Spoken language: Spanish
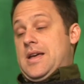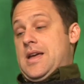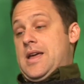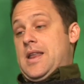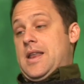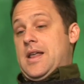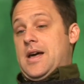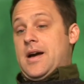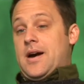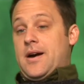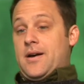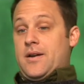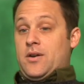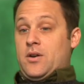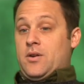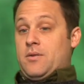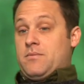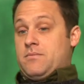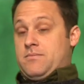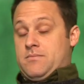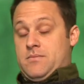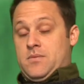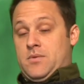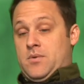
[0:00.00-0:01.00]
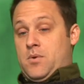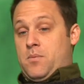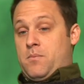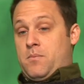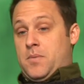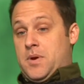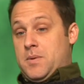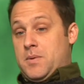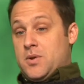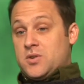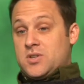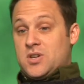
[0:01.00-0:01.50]
era los
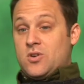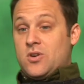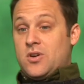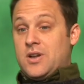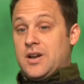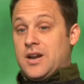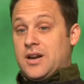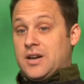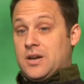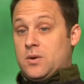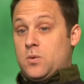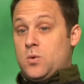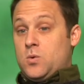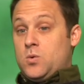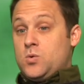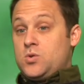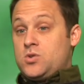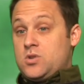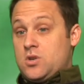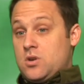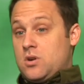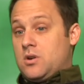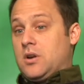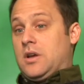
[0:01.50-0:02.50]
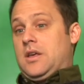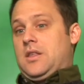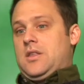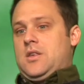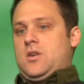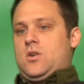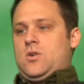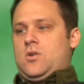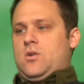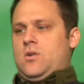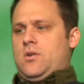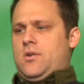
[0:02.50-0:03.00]
primeros años de la revolución que
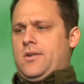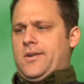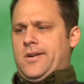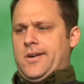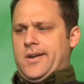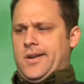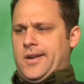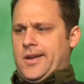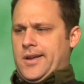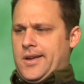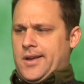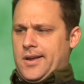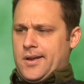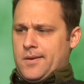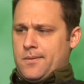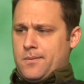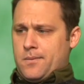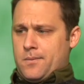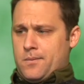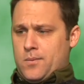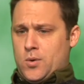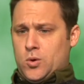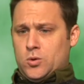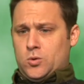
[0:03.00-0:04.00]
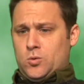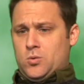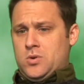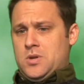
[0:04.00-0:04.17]
dio eh, voto